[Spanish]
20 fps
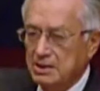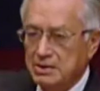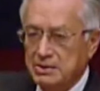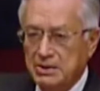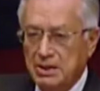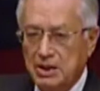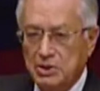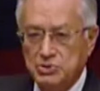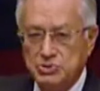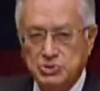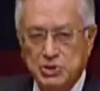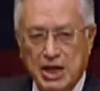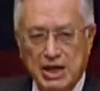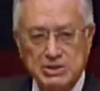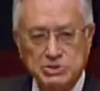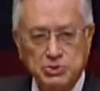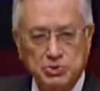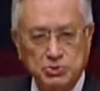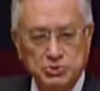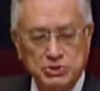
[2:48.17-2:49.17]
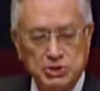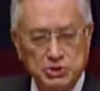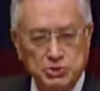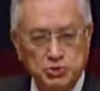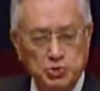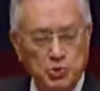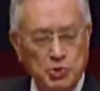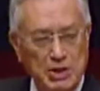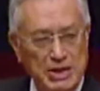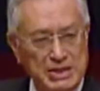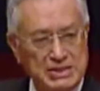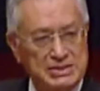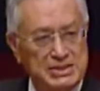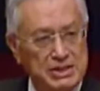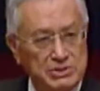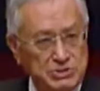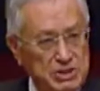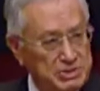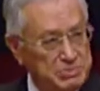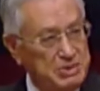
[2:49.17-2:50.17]
de los cascos azules. Ya
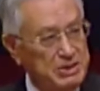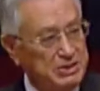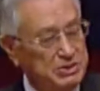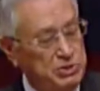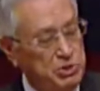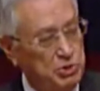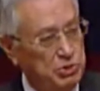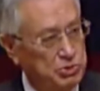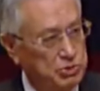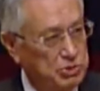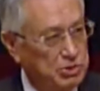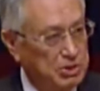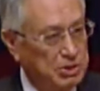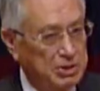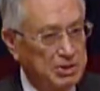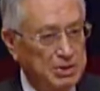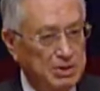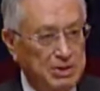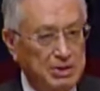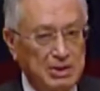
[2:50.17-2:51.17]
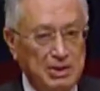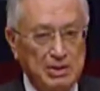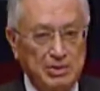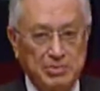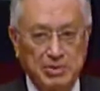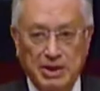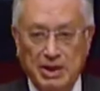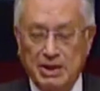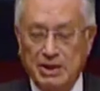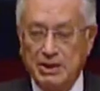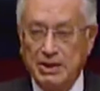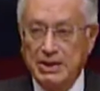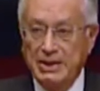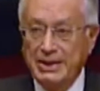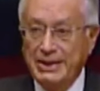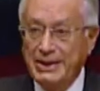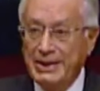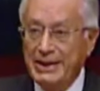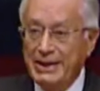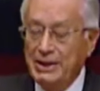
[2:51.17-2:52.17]
nos advirtió, ¿verdad?
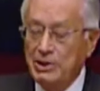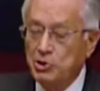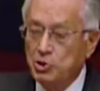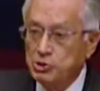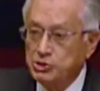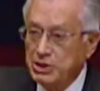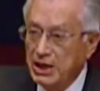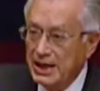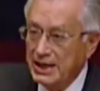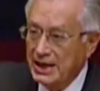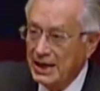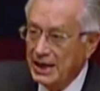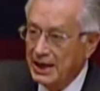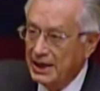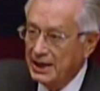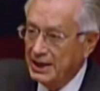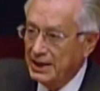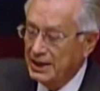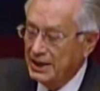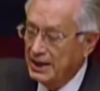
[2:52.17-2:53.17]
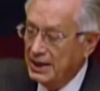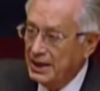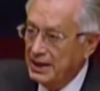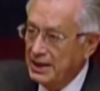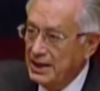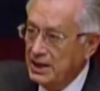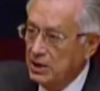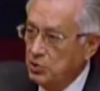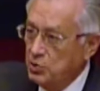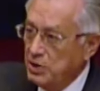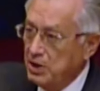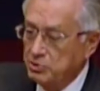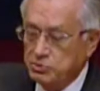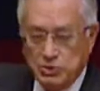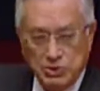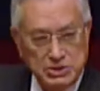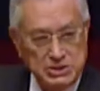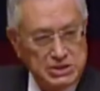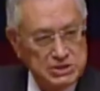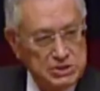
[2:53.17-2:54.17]
Y no tiene ninguna
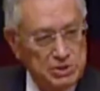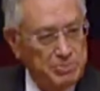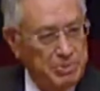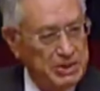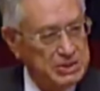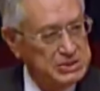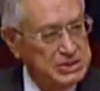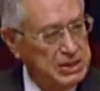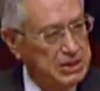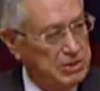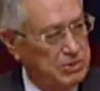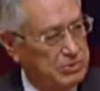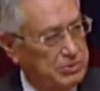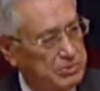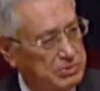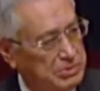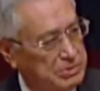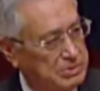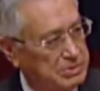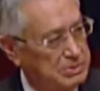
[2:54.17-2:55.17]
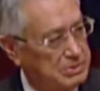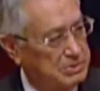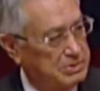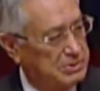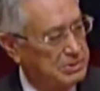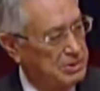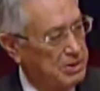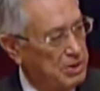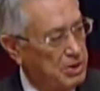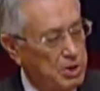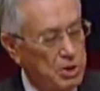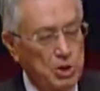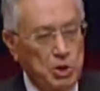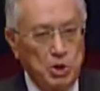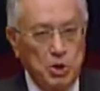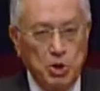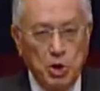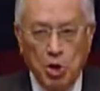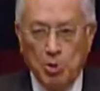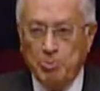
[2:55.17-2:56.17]
autorización para hacerlo.
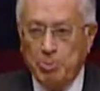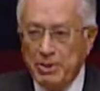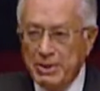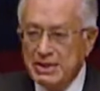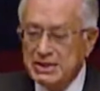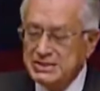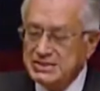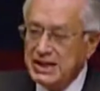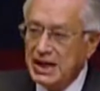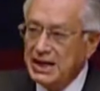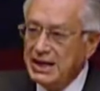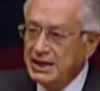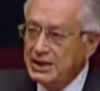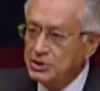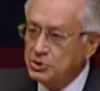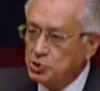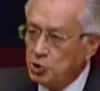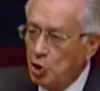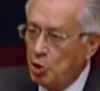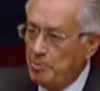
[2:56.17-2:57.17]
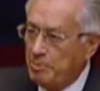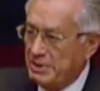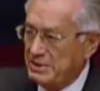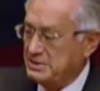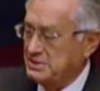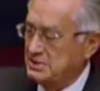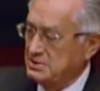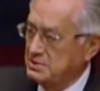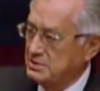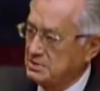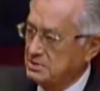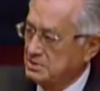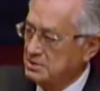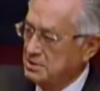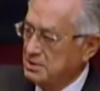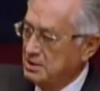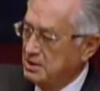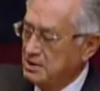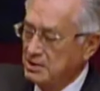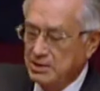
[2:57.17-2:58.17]
No pueden salir tropas
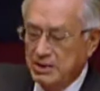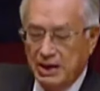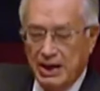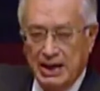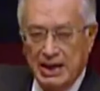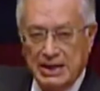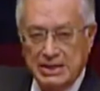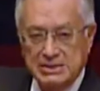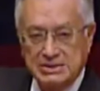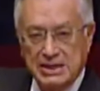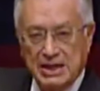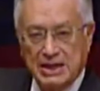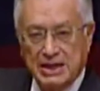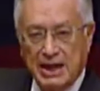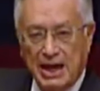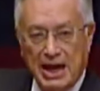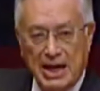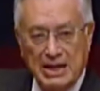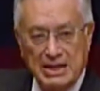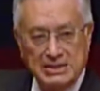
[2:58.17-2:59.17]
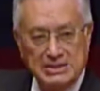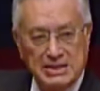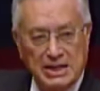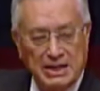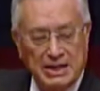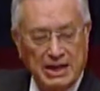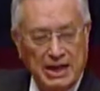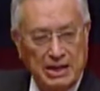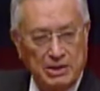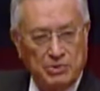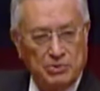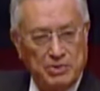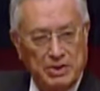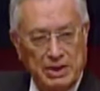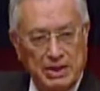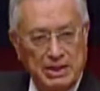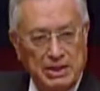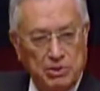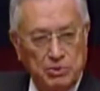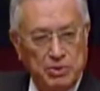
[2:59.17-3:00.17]
al extranjero
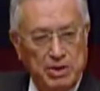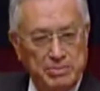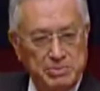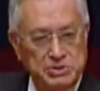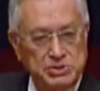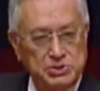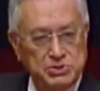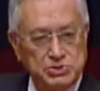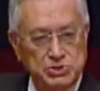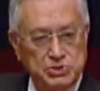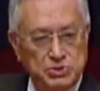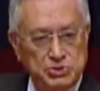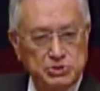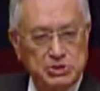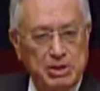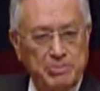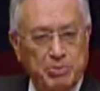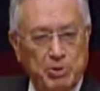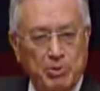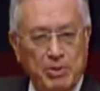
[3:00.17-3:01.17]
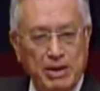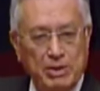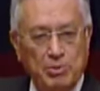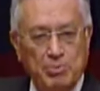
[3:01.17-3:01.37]
en ninguna misión si no está aprobado